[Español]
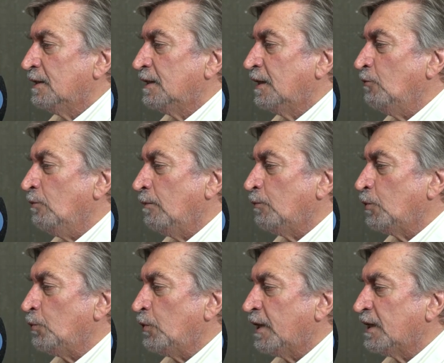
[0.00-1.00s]
La nueva
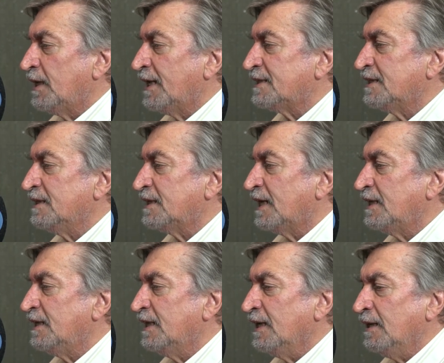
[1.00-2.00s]
burbuja es la
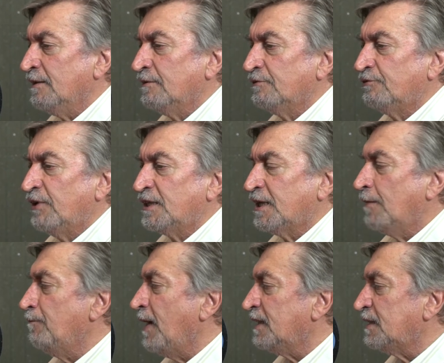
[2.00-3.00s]
centralidad
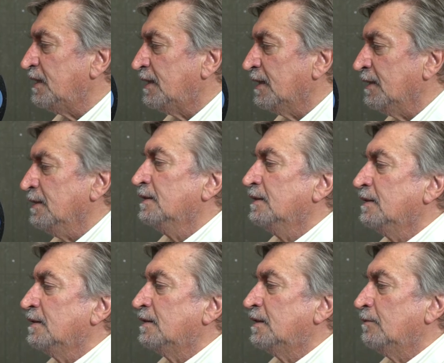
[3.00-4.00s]
fantasmática
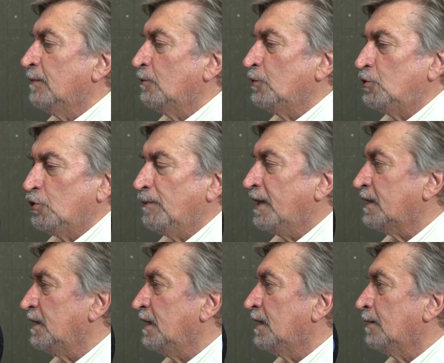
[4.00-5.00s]
de Mauricio
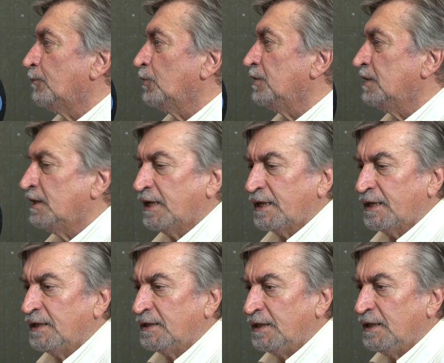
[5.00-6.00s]
Macri en la política
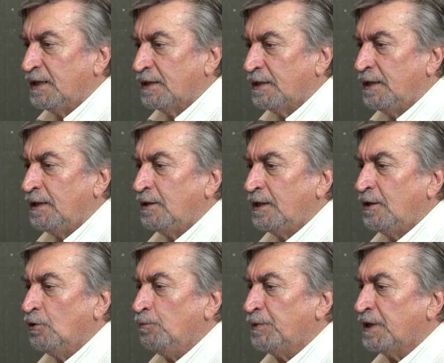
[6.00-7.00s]
argentina.
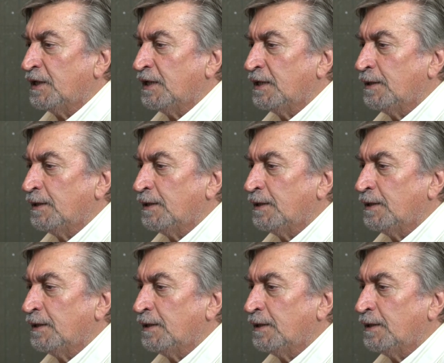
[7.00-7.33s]
El, hombre que